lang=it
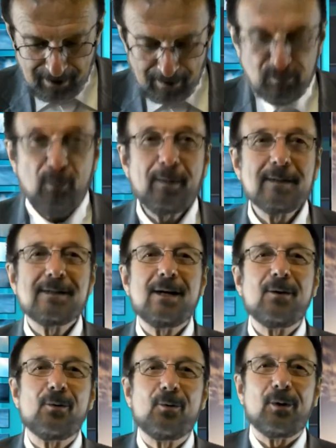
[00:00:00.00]
Il mio
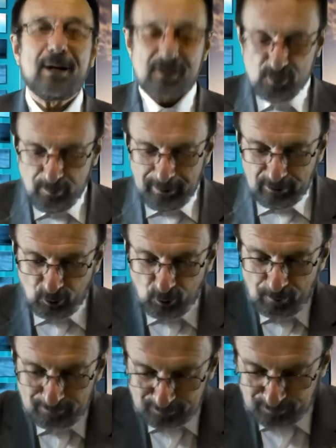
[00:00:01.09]
pensiero corre
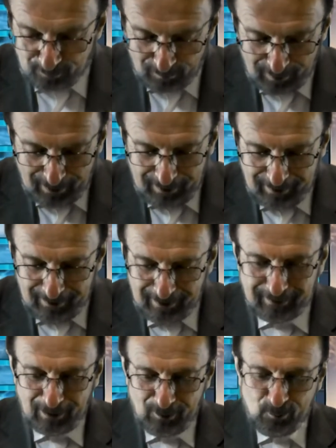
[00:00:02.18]
subito
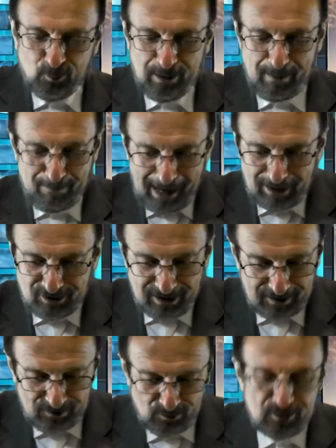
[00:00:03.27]
ad alcune
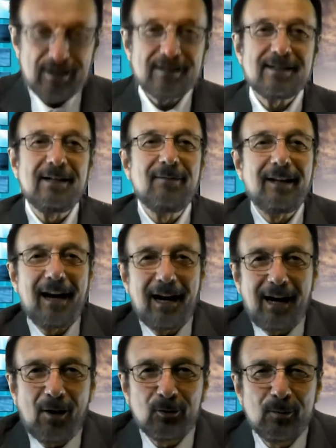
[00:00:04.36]
pagine suggestive della
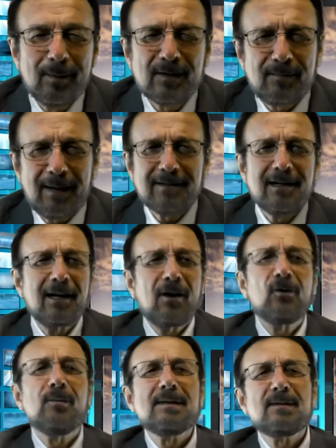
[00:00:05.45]
Gaudium Espes. La
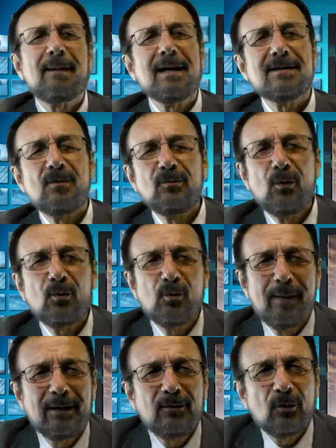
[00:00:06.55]
Gaudium Espes un
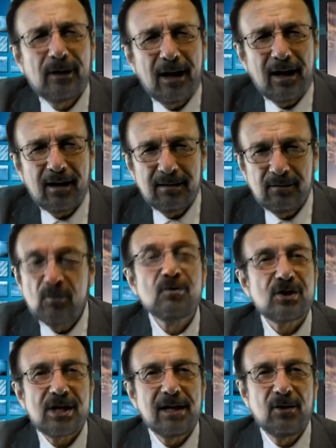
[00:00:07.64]
documento del
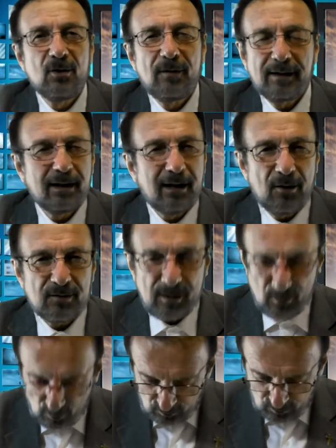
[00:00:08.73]
Concilio Vaticano
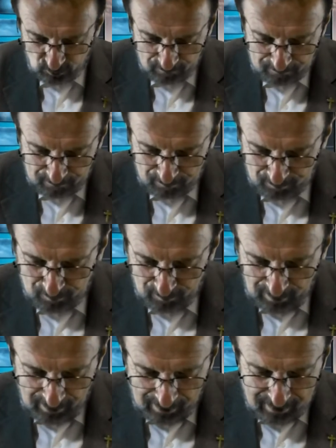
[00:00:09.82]
II
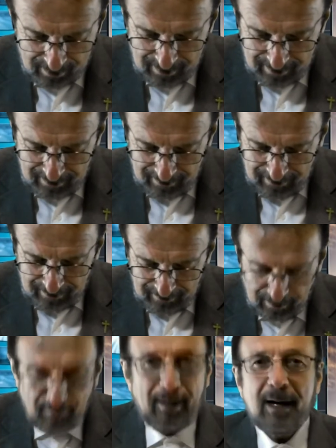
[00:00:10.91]
eh,
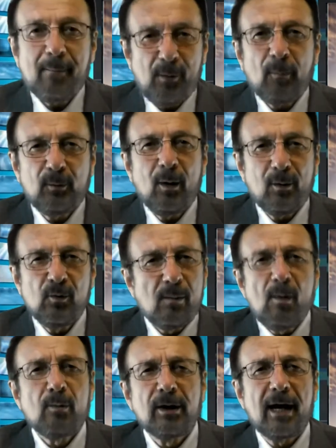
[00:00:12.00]
che parla proprio
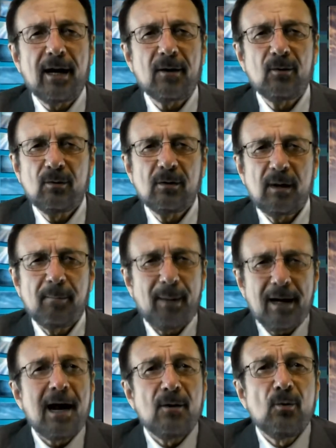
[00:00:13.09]
all'uomo moderno, che
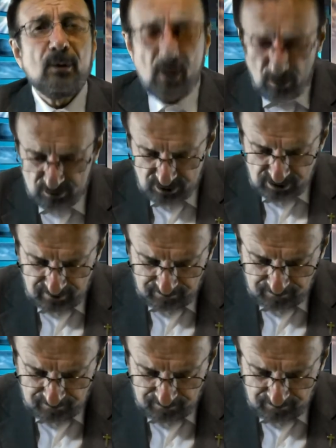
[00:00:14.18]
parla a noi oggi